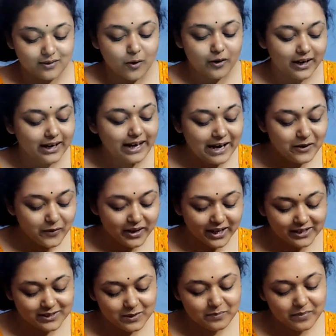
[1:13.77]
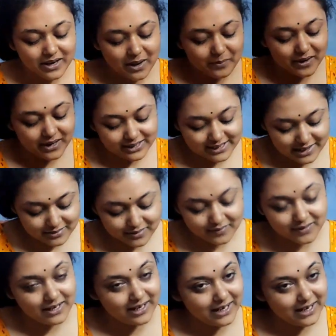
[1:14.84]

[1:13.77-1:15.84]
অনেক লেট হয়ে গেছিল বাট আপনারা যে এসেছেন